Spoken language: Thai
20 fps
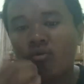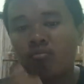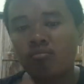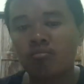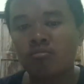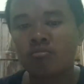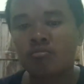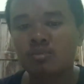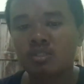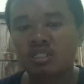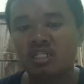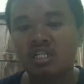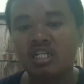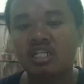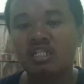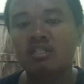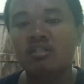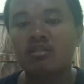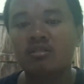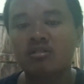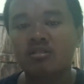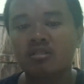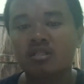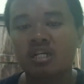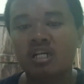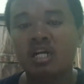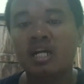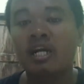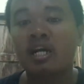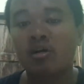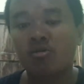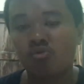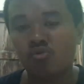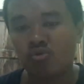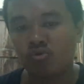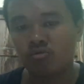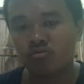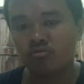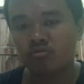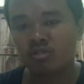ผมสนิทกับเขา
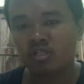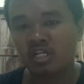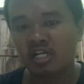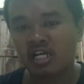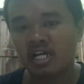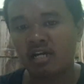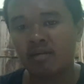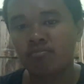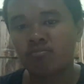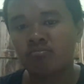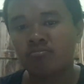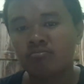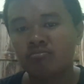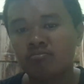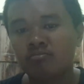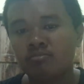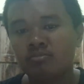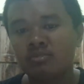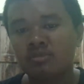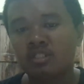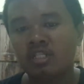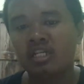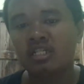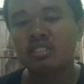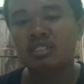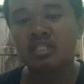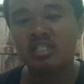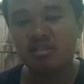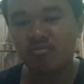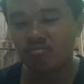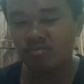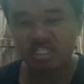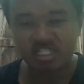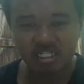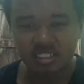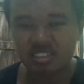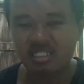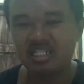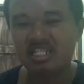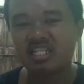นะครับไอ้ไม่
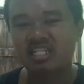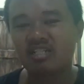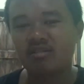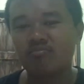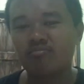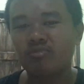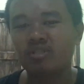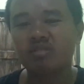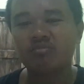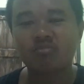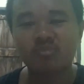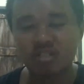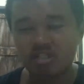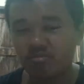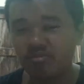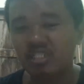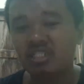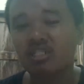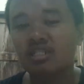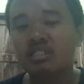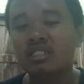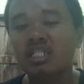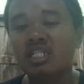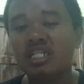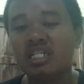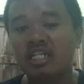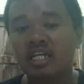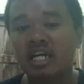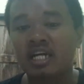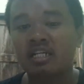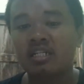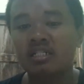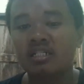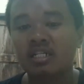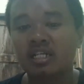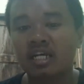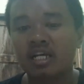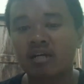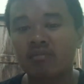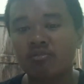ใช่สนิทมันก็ไม่เชิงสนิทนะ
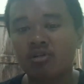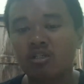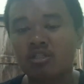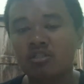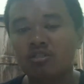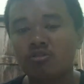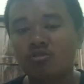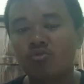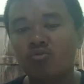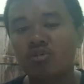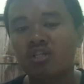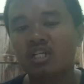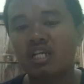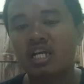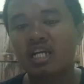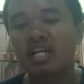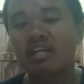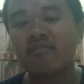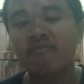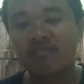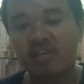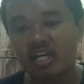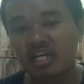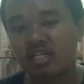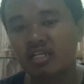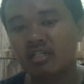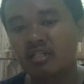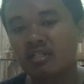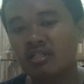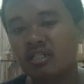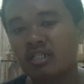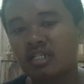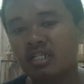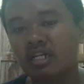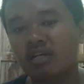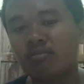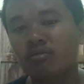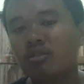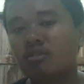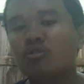นะครับ ก็คือคุยกันในเฟซ
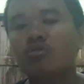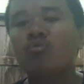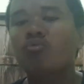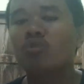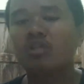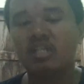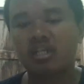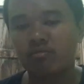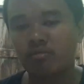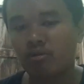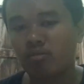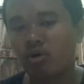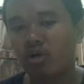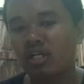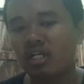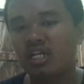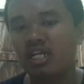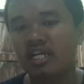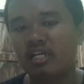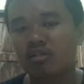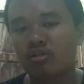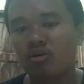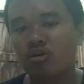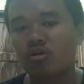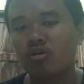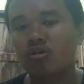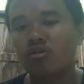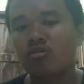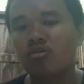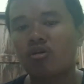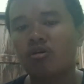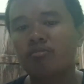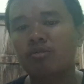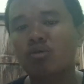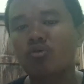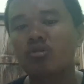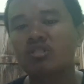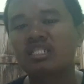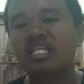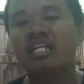นะครับคือคุยกันบ่อยๆนี่แหละ น้องเขาก็
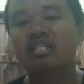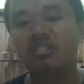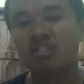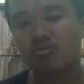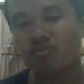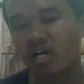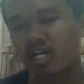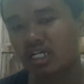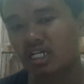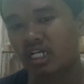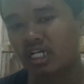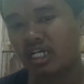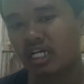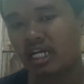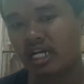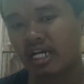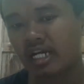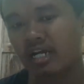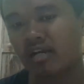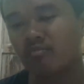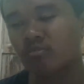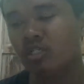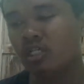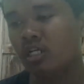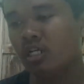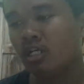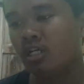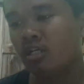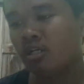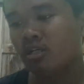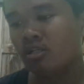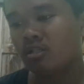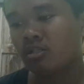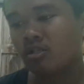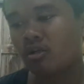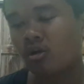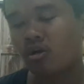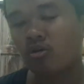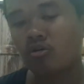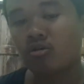เป็นคนต่างจังหวัดนะครับ
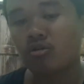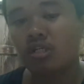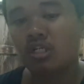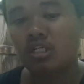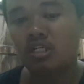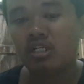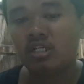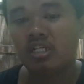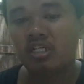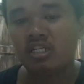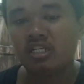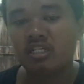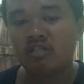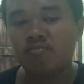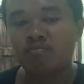น้องเขาก็เลย